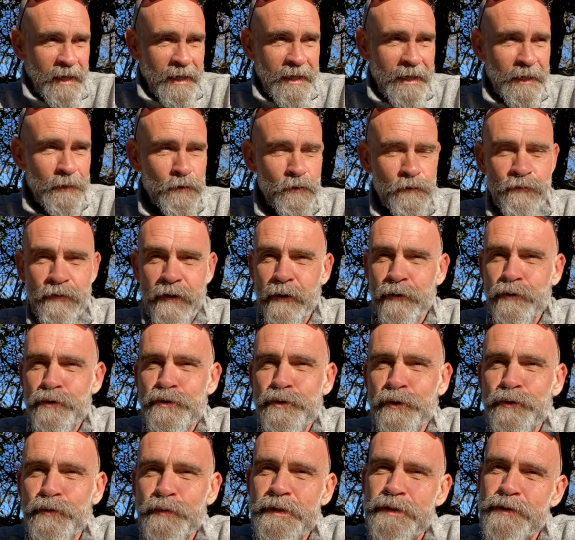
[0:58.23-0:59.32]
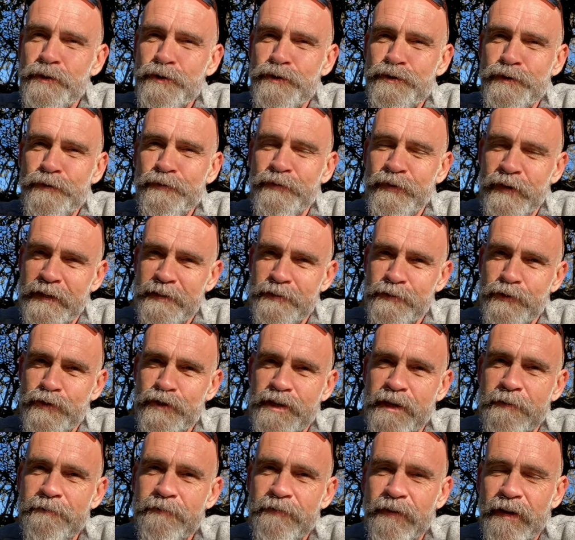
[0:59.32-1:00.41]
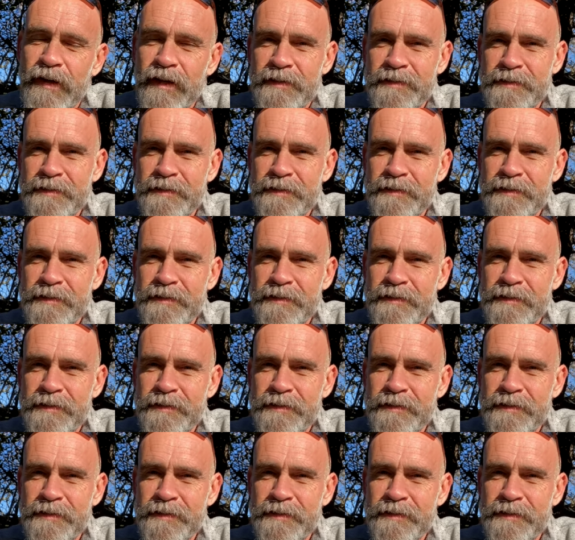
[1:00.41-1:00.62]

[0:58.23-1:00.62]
et de faire aujourd'hui ce que je fais, ce que j'aime faire,